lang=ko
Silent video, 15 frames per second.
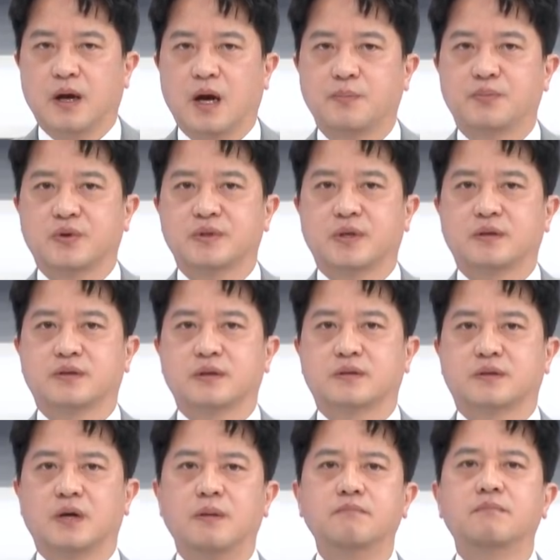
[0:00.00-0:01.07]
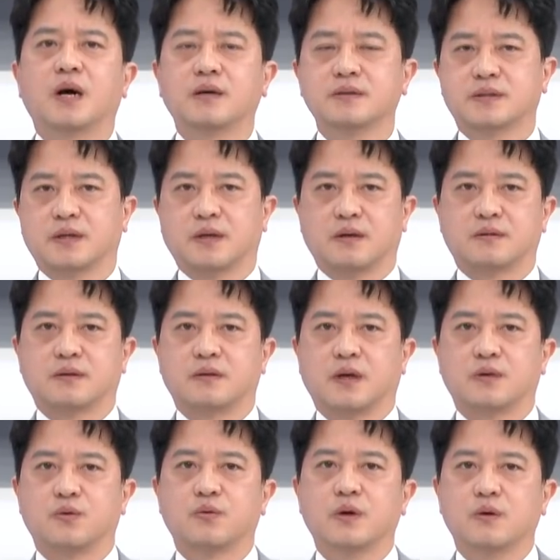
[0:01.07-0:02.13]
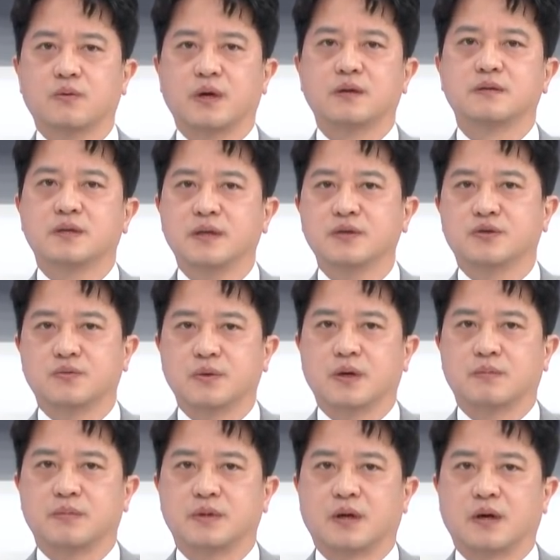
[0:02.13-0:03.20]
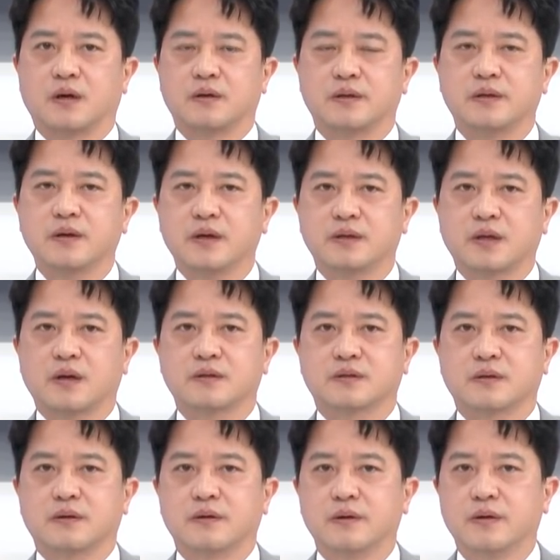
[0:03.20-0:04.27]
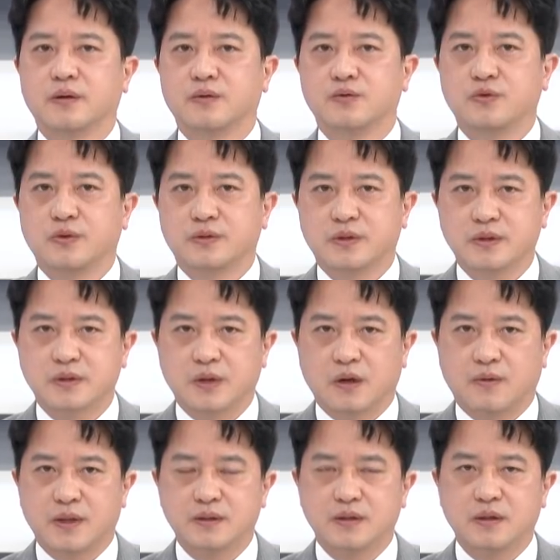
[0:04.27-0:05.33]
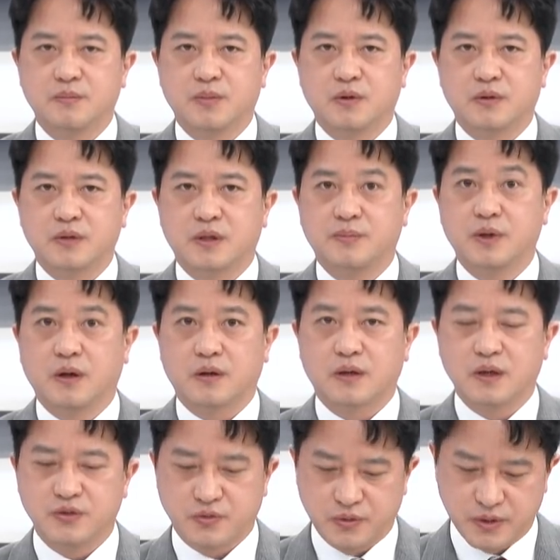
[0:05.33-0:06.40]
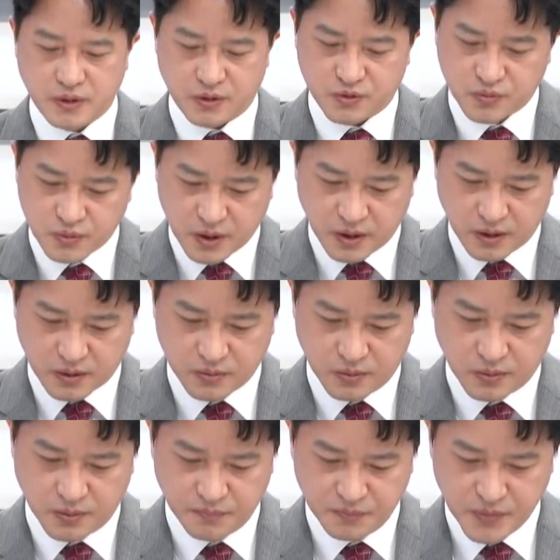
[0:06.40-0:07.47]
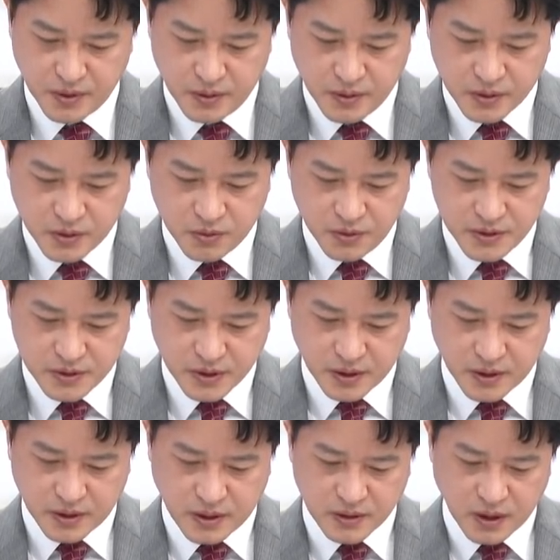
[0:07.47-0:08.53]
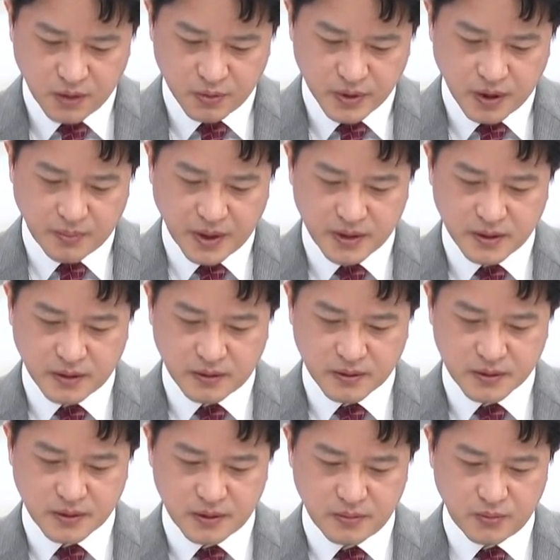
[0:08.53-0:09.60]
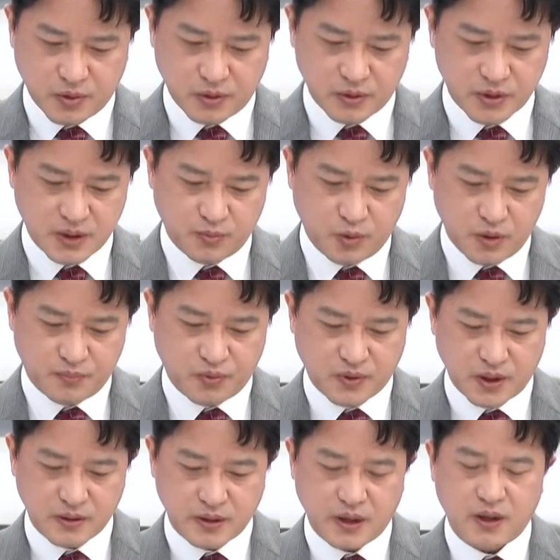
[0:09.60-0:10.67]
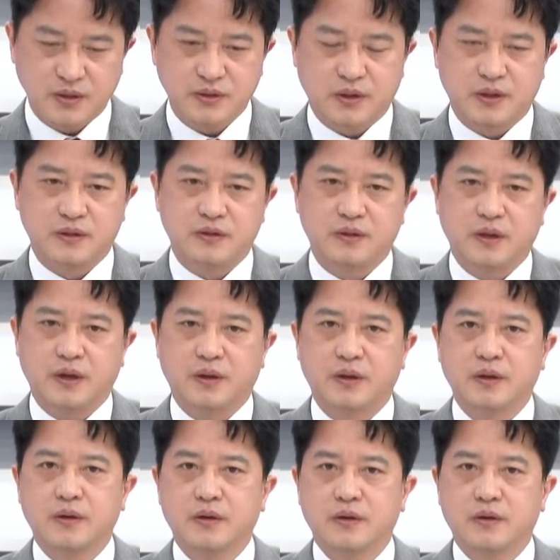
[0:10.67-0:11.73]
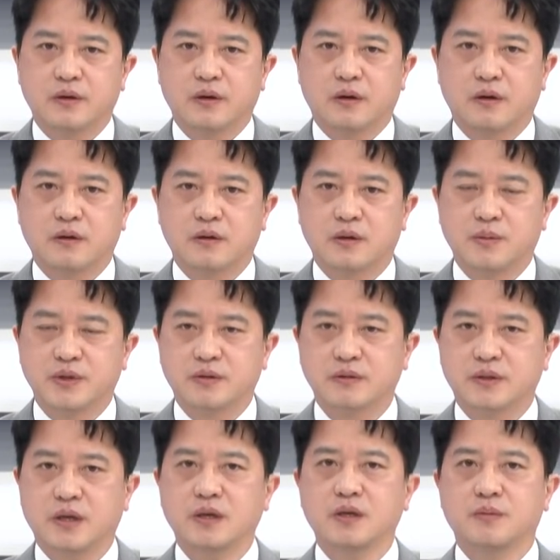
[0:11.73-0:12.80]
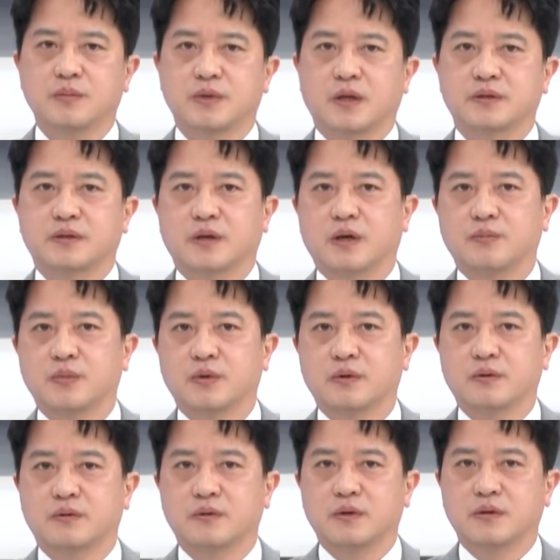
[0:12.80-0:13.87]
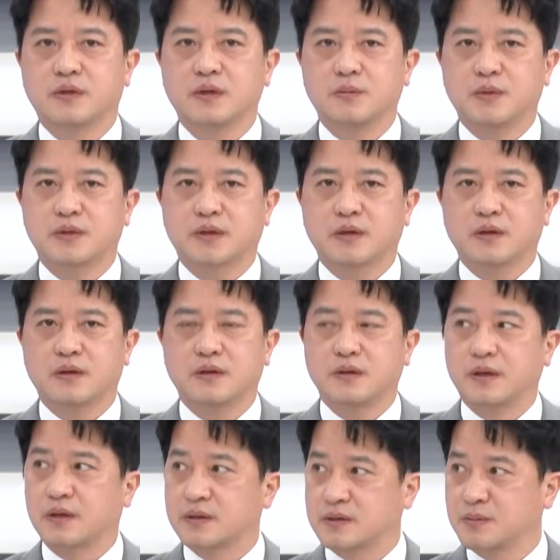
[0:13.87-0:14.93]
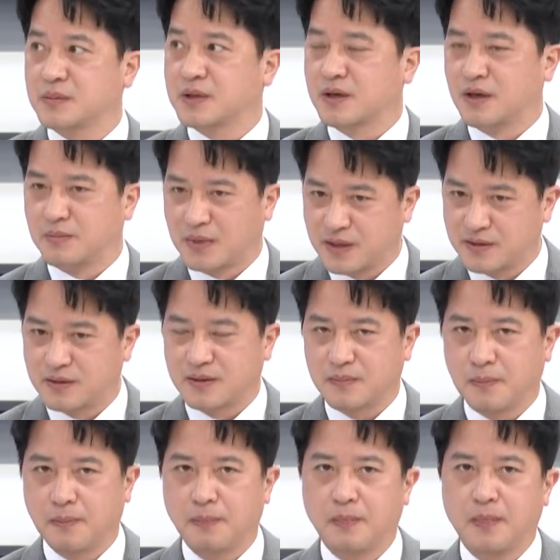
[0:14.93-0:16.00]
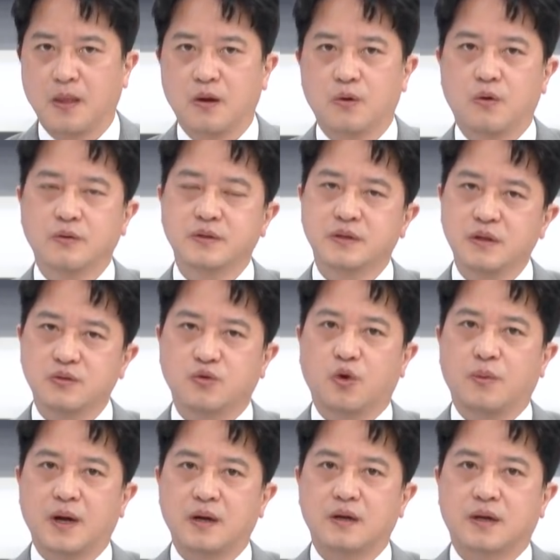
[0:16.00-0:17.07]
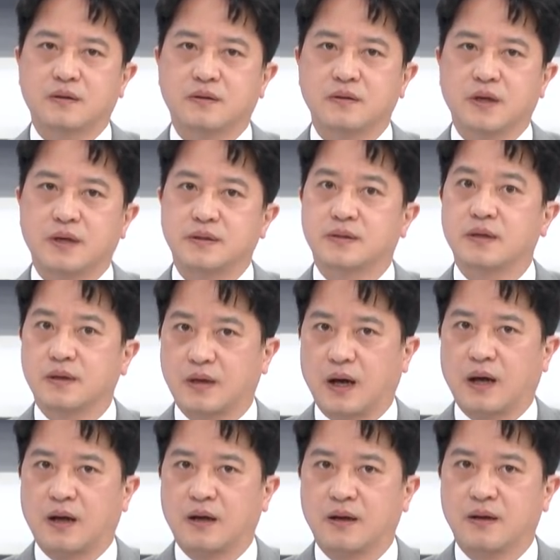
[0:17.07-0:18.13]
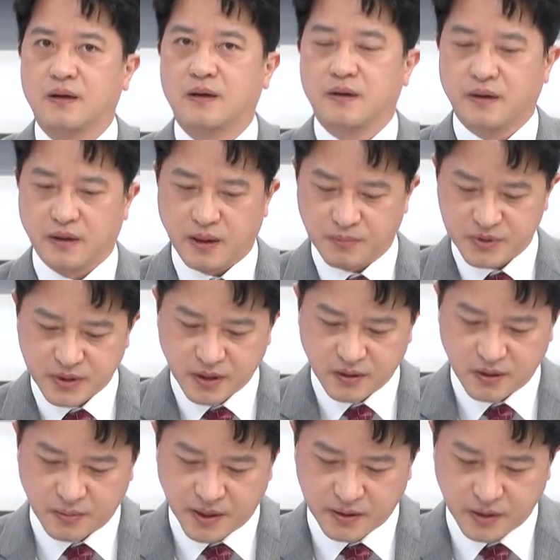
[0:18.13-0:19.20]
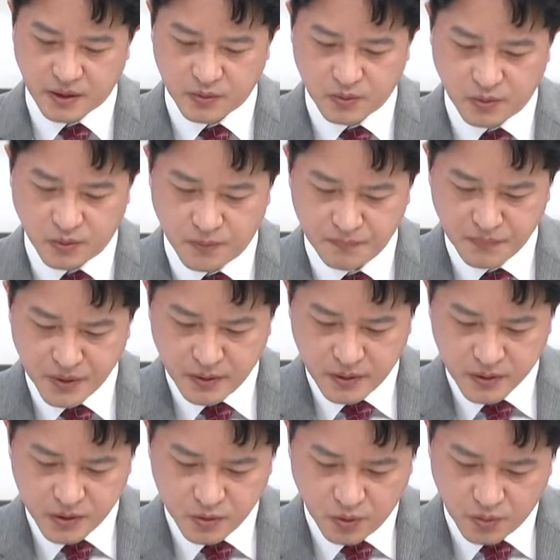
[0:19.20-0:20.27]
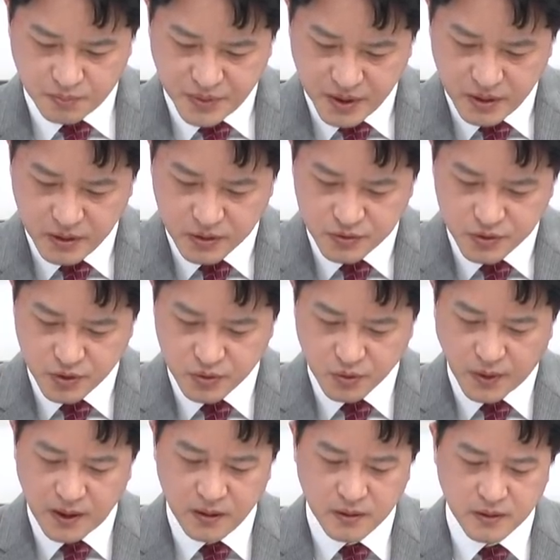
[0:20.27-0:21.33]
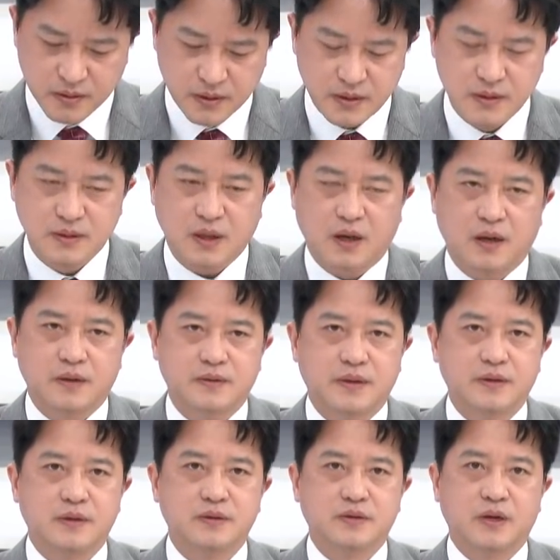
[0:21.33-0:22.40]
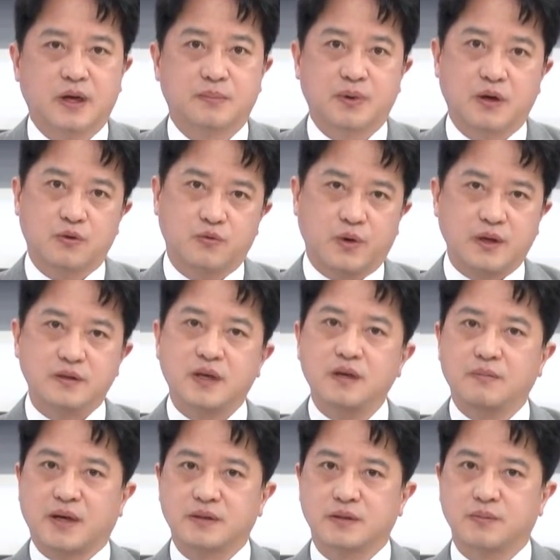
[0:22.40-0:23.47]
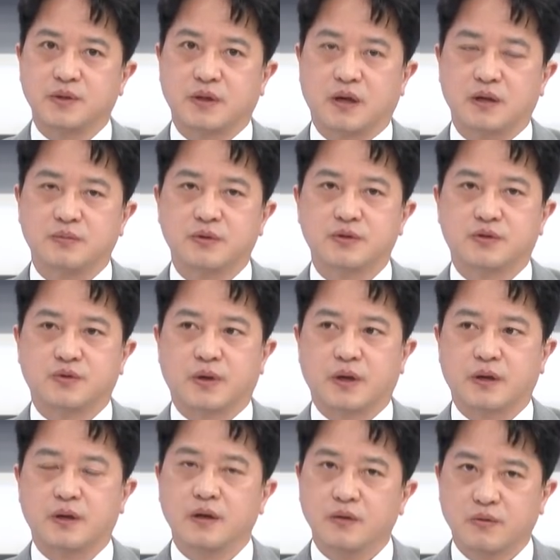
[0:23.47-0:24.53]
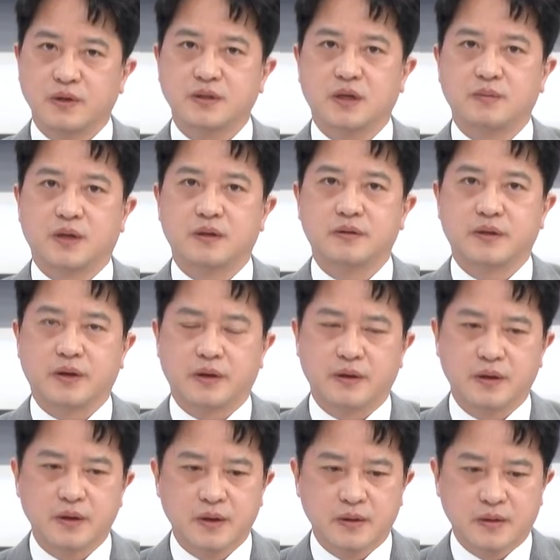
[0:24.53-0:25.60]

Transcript: 앞으로 실적 전망치가 어떠냐 이게 굉장히 중요합니다. 음. 이거에 따라서 뉴욕 증시가 완전히 뭐 희비가 깔릴 수 있으니까 중요하겠고 그리고 이제 기타 우리가 봐야 될 것은 뭐 15일 북한 태양절이 있는데 어, 김일성 생일입니다. 제가 뭐 그거 기념일 챙길 일이 있겠습니까만은 혹시 도발 같은 게 있을까? 예. 예 한번 체크해봐야 되겠고 그리고 미 연준 관련 인사들의 음. 연설이 아빠 굉장히 많습니다 그렇죠. 이번 주에 굉장히 많은데